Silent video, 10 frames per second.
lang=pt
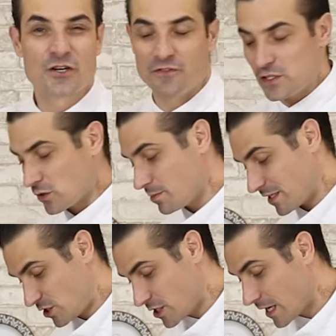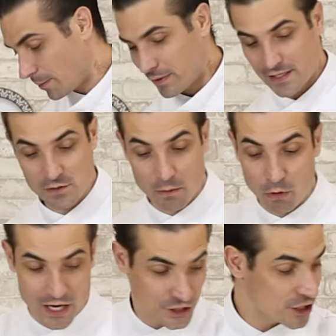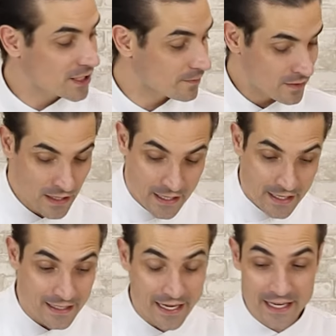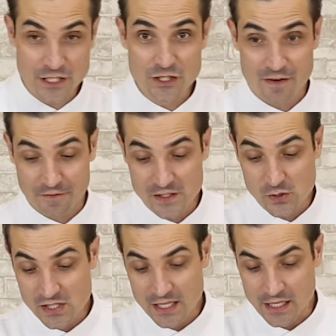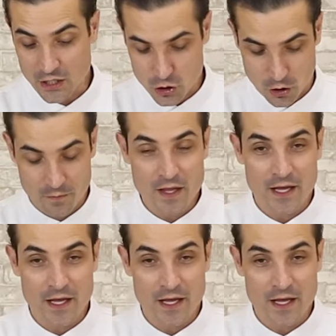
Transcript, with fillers: difícil de mastigar, parece uma borrachinha. E daí a gente vai fazer o seguinte, ó.